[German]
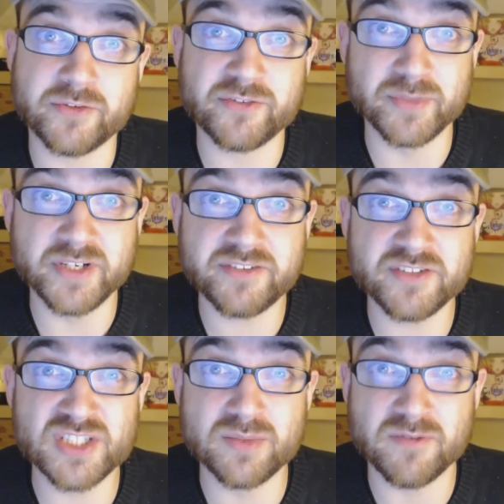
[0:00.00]
Du hast zumindest
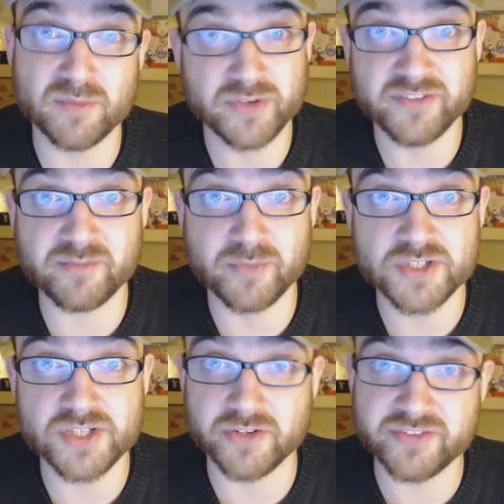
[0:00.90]
die Stimme von Prince of
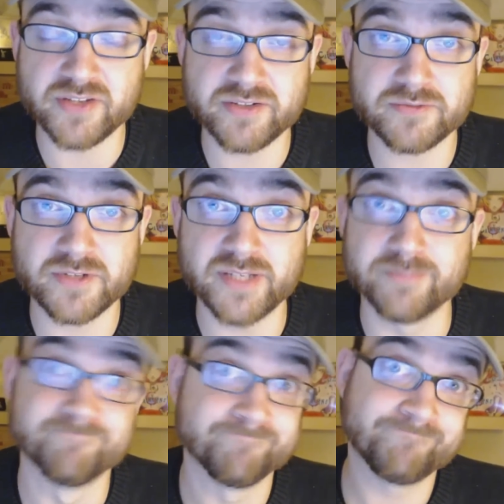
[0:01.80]
Persia aus Sands of
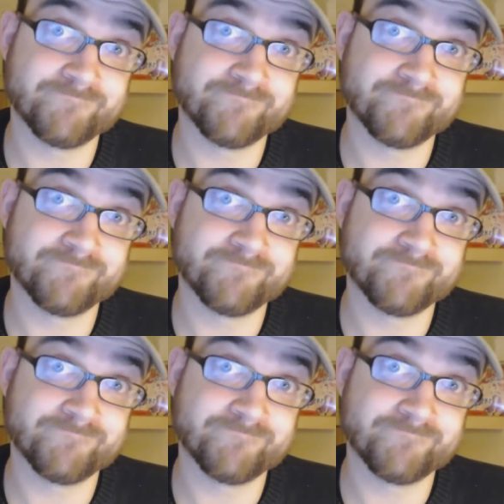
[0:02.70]
Time.